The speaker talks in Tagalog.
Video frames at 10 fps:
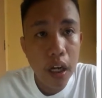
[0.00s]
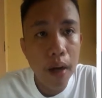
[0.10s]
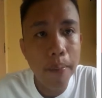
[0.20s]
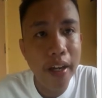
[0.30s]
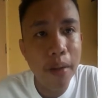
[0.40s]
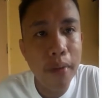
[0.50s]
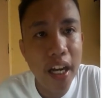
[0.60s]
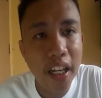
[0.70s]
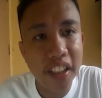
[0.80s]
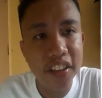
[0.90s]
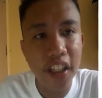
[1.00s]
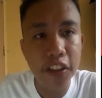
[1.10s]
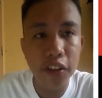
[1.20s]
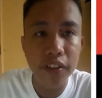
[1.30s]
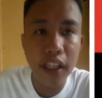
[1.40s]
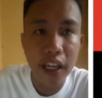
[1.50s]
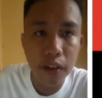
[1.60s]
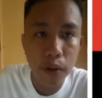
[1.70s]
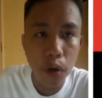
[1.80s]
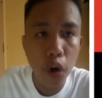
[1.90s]
may mga restriction
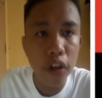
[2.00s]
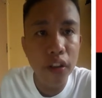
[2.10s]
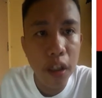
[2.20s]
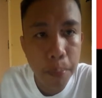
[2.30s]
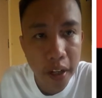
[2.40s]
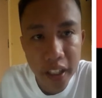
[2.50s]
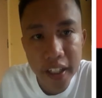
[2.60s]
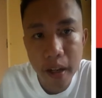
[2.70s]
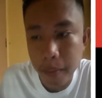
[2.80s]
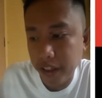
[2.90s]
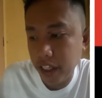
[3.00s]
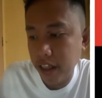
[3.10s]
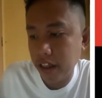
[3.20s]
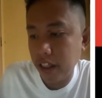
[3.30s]
tayo o hindi pwedeng gamitin.